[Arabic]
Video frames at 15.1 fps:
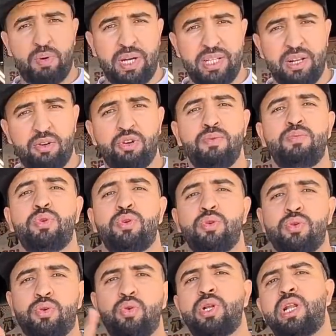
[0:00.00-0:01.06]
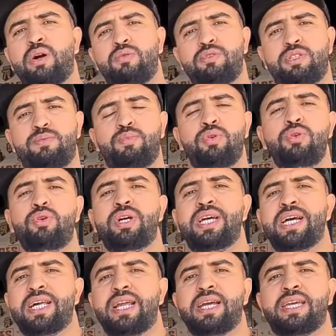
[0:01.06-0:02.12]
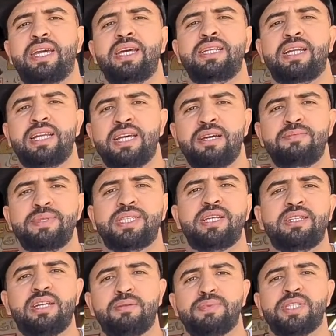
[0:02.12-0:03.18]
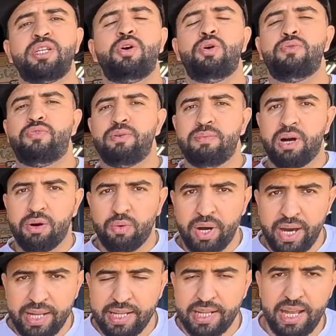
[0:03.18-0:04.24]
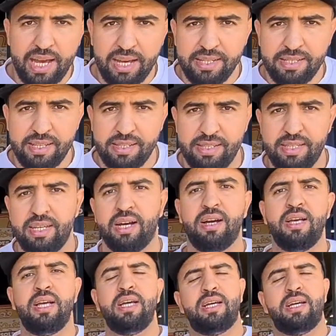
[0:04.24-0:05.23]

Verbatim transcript: ما وعدناكم كل اسبوع راه كاينه الهمزه ديال بصح في المواد الاساسيه